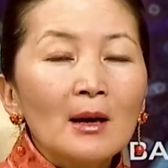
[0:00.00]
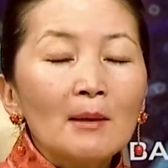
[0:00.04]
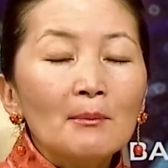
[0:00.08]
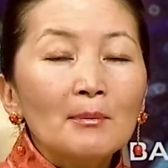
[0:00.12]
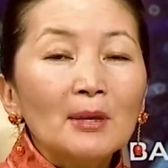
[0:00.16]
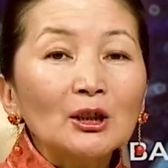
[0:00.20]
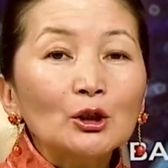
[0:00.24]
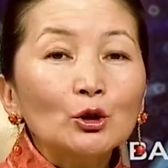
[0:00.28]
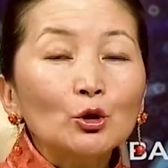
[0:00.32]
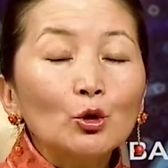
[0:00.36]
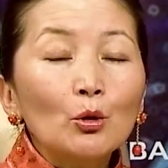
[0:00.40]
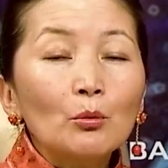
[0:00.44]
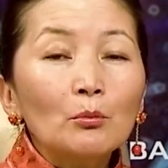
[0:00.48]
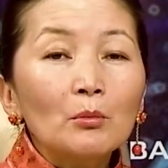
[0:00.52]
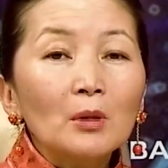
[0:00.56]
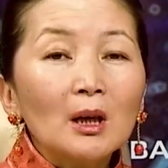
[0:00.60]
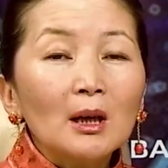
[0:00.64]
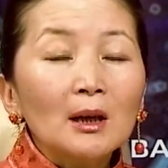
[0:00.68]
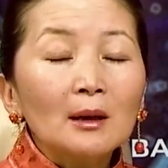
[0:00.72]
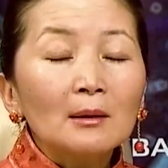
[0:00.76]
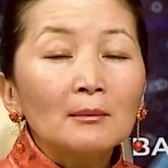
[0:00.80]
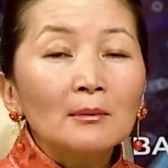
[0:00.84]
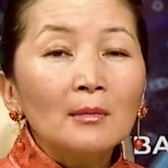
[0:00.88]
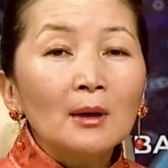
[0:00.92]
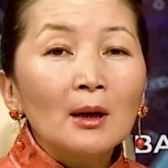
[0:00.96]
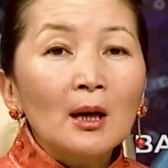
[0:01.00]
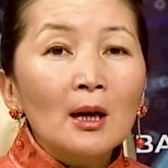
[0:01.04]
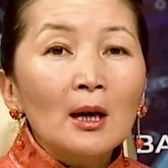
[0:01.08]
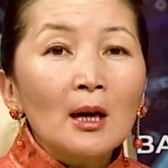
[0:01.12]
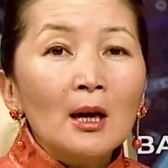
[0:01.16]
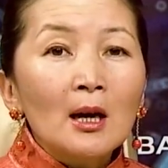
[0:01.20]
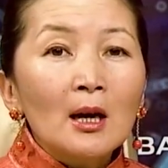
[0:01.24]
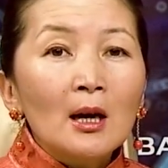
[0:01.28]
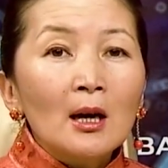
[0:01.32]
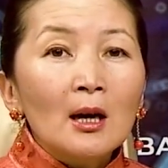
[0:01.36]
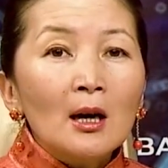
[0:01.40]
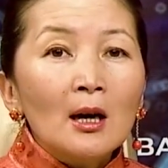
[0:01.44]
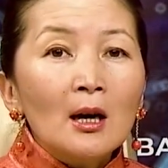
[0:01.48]
потомком
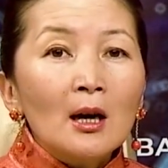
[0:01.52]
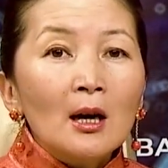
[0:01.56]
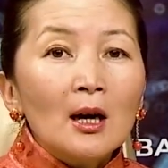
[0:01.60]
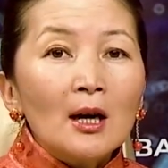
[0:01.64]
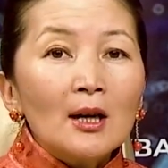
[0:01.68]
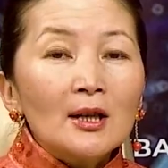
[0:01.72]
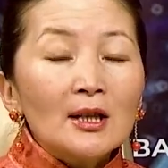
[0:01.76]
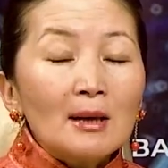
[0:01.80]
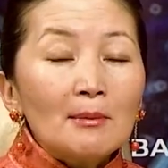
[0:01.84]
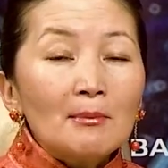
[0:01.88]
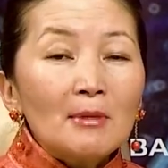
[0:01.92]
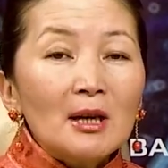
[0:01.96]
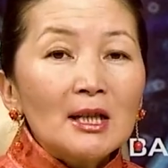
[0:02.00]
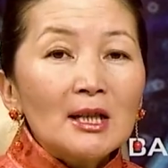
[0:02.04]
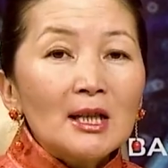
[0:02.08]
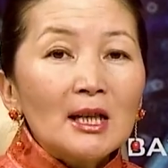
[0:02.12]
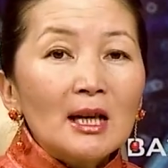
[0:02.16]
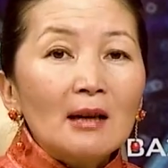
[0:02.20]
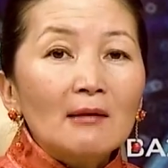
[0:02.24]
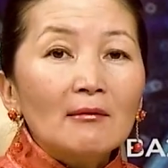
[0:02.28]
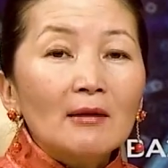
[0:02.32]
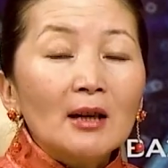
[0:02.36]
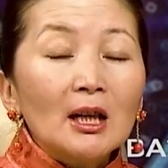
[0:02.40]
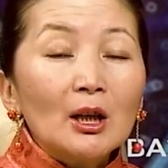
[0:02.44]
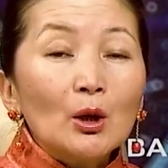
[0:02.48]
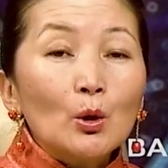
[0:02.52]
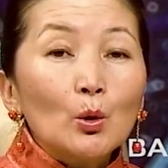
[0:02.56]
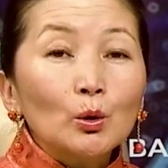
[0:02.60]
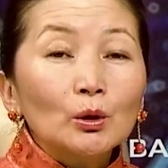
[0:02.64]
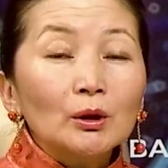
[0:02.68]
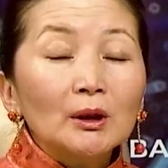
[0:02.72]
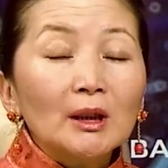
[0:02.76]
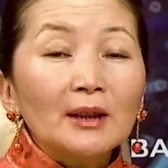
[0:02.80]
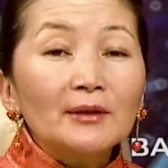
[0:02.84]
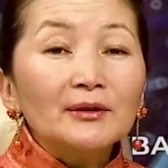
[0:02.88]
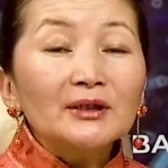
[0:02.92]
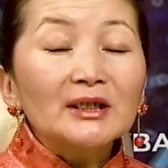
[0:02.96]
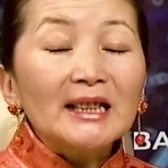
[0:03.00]
шаманского
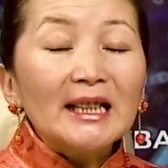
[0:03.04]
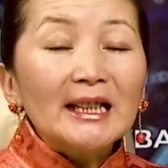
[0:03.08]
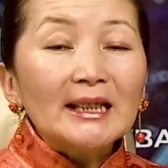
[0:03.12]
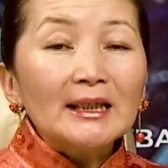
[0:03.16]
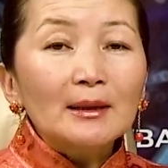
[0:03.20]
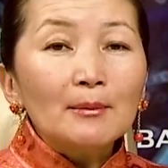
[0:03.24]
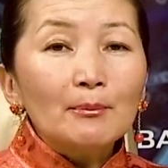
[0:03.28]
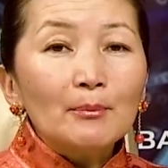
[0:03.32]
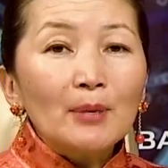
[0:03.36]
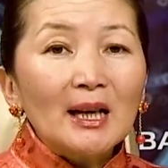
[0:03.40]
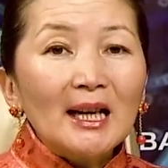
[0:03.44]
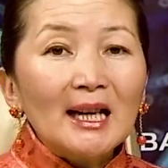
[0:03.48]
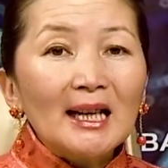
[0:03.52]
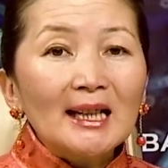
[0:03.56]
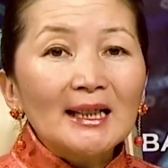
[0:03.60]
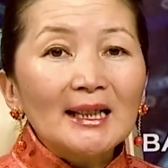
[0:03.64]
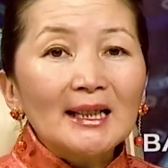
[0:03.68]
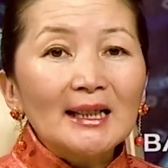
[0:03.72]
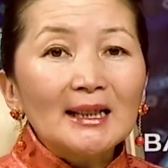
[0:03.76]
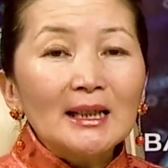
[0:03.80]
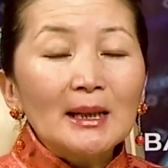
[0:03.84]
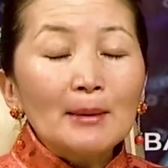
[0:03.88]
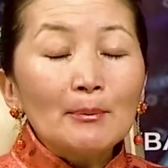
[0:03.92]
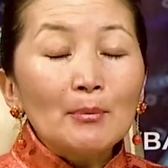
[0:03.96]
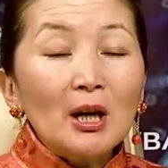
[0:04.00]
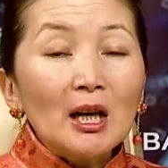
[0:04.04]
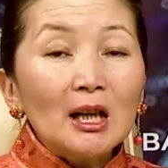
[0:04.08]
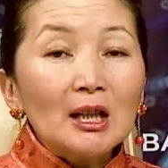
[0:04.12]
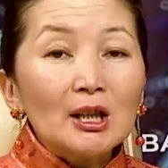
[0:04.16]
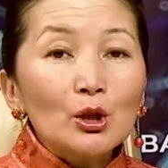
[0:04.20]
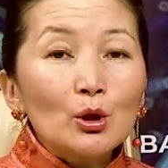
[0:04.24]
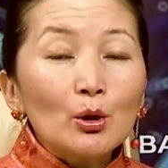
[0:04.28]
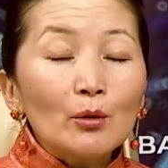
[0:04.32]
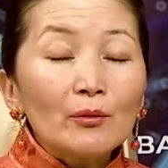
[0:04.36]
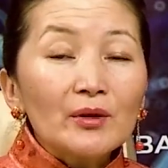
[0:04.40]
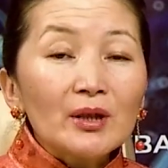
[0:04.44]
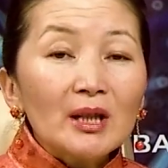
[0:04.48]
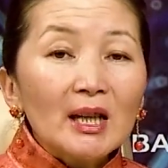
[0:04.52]
рода в третьем поколении по
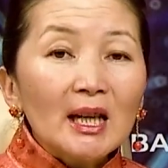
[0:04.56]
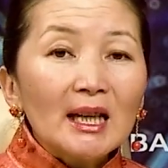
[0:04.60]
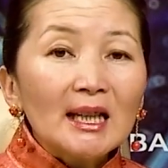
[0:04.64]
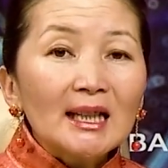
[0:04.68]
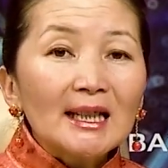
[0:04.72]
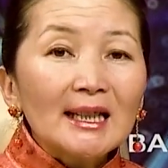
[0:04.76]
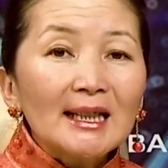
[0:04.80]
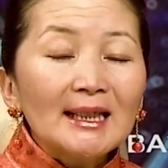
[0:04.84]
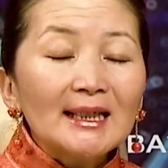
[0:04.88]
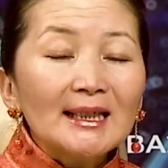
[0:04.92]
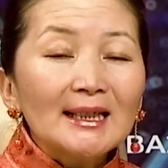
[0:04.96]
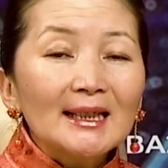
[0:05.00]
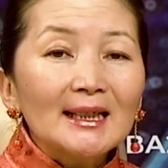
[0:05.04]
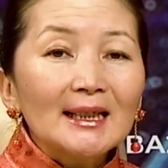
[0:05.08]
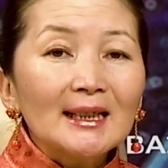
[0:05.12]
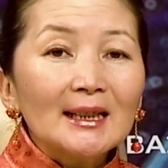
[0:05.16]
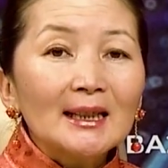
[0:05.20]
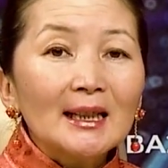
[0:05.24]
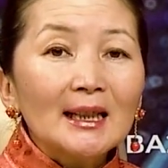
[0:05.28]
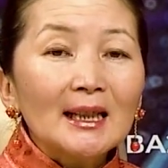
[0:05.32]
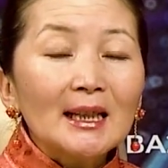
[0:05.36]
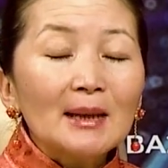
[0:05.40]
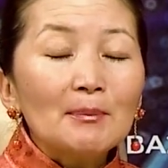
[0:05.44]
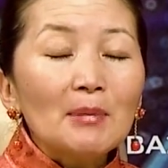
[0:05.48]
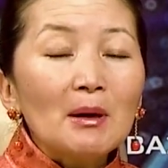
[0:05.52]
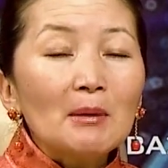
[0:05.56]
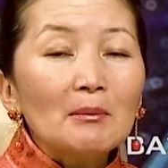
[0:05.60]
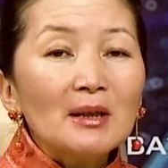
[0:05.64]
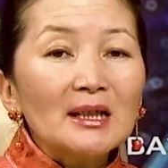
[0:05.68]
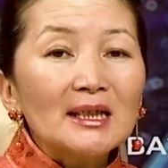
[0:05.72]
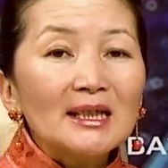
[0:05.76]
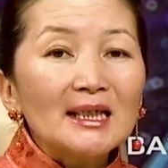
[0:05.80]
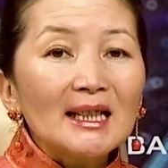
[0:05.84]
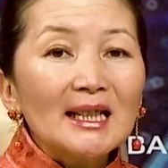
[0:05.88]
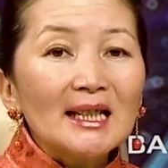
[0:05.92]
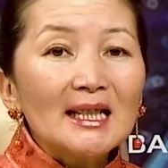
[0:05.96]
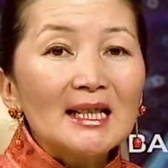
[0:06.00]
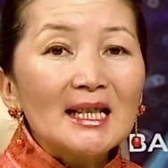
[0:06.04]
отцовской линии и по
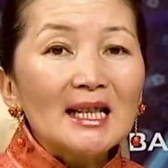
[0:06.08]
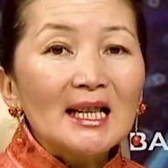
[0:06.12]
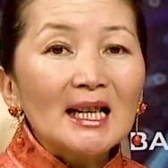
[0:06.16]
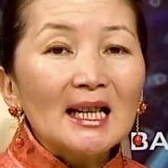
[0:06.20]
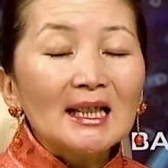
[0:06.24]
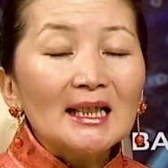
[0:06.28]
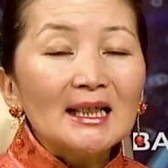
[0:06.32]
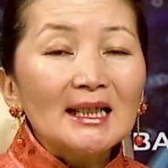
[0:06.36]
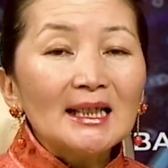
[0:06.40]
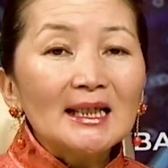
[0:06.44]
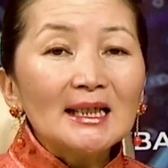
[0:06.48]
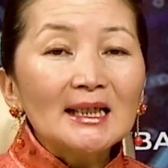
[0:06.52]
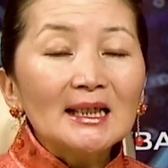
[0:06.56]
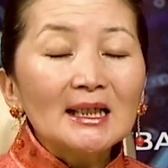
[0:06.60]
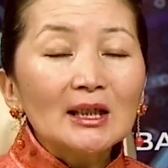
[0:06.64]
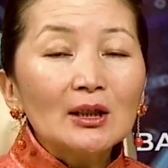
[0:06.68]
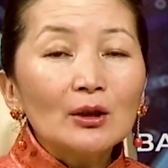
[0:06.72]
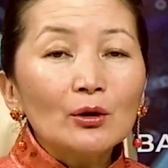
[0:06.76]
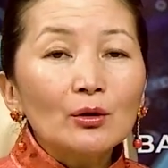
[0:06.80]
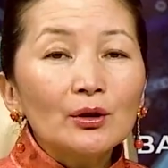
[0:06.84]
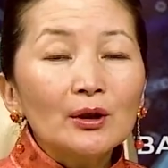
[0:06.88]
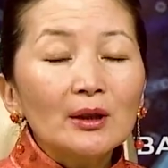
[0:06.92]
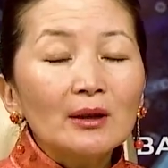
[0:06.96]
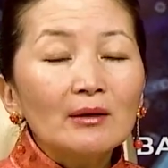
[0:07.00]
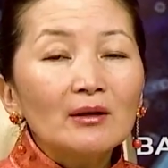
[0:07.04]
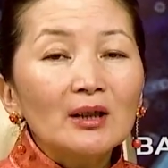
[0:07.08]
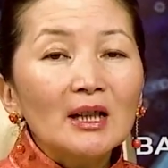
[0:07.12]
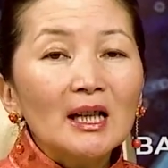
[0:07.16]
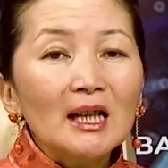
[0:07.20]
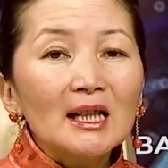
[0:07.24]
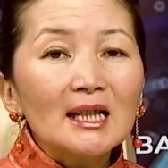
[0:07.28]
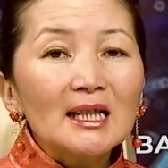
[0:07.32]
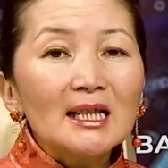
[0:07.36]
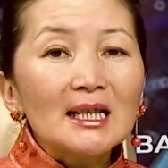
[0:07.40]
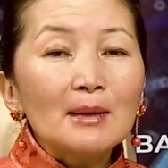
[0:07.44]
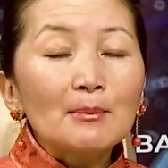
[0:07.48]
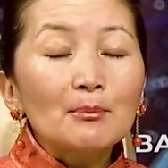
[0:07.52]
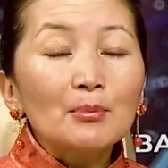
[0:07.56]
материнской линии. Он
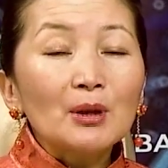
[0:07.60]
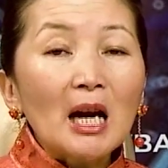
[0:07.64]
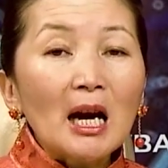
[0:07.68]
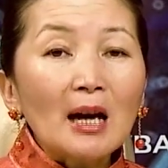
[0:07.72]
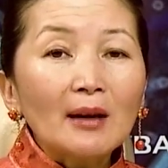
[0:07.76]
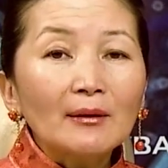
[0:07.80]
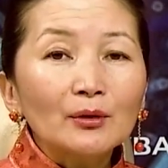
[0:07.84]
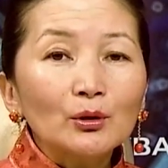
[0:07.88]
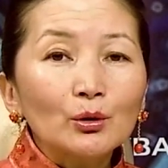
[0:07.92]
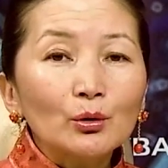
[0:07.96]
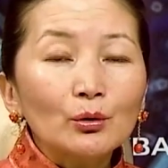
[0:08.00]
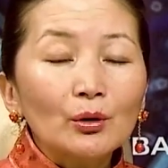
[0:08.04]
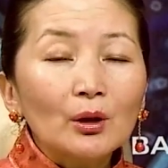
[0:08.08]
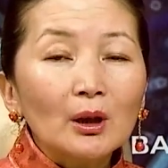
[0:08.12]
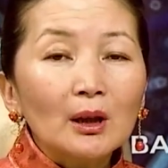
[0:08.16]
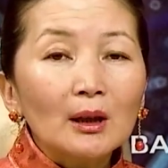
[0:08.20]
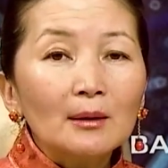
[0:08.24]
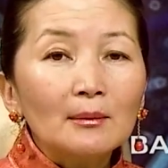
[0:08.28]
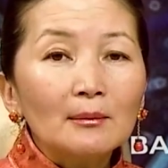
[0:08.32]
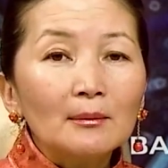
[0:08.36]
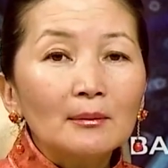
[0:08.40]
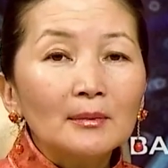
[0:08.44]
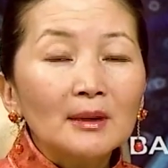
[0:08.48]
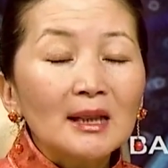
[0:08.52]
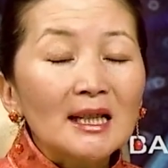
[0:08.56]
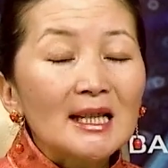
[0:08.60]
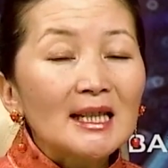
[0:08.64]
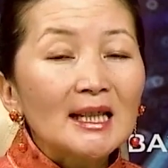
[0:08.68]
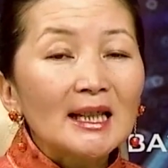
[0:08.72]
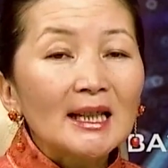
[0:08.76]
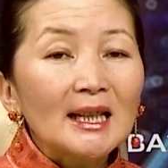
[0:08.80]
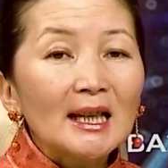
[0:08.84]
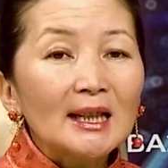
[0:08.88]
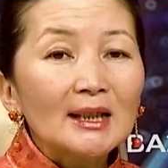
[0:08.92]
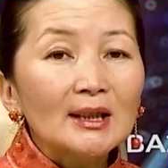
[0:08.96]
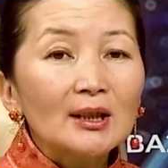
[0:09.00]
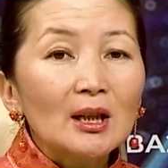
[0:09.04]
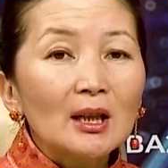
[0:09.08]
является правнуком
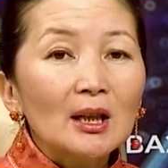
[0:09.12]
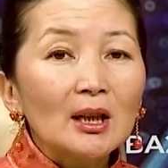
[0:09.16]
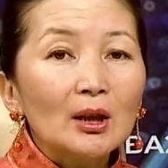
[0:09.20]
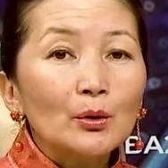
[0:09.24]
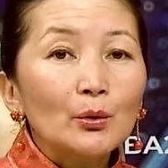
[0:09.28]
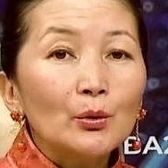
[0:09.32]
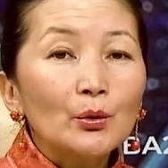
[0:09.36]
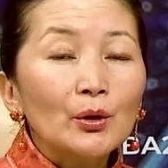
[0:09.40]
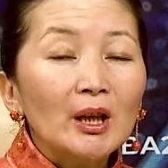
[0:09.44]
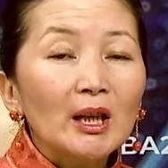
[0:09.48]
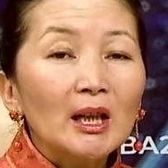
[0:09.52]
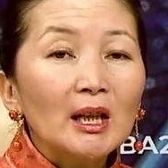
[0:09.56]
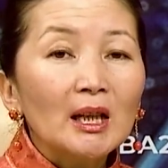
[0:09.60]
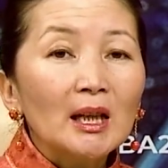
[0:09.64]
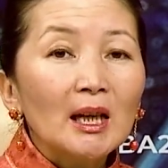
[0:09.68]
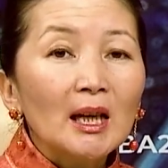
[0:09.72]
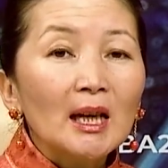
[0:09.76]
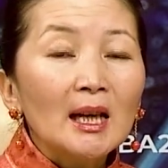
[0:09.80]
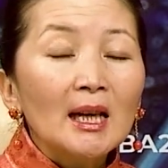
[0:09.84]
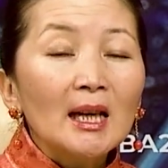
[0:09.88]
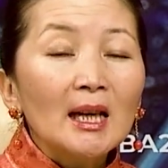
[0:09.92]
настоятеля Хурей